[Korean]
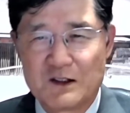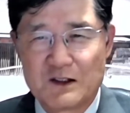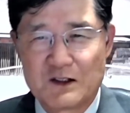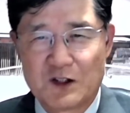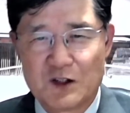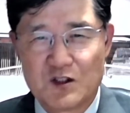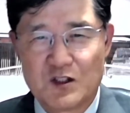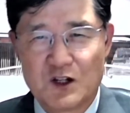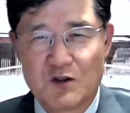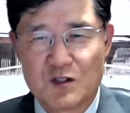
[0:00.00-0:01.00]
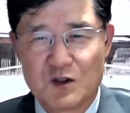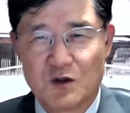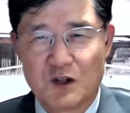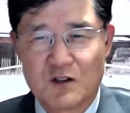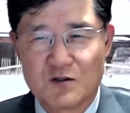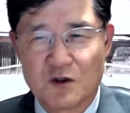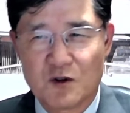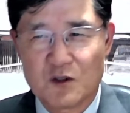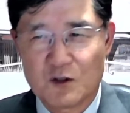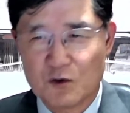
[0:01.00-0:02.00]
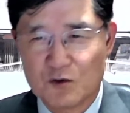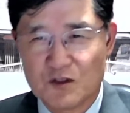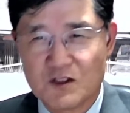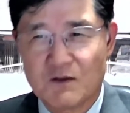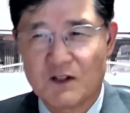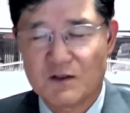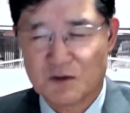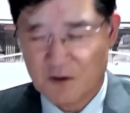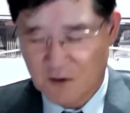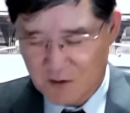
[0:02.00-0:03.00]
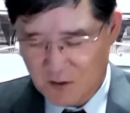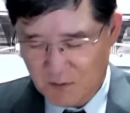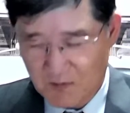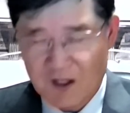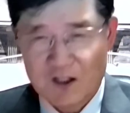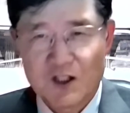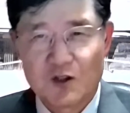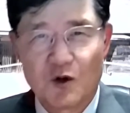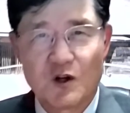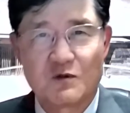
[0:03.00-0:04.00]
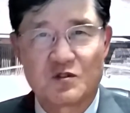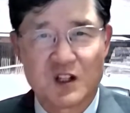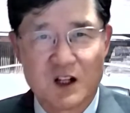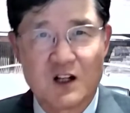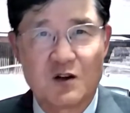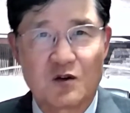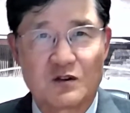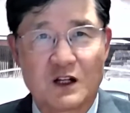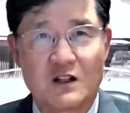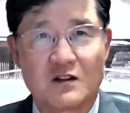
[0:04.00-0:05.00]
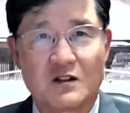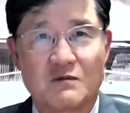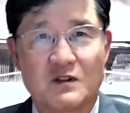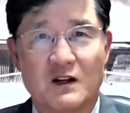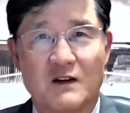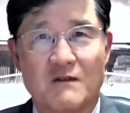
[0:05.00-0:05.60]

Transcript: 그래서 시기하고 질투해가지고 그걸 꼬투리 잡아가지고 지금 기도원을 제거하려고 달려든 겁니다.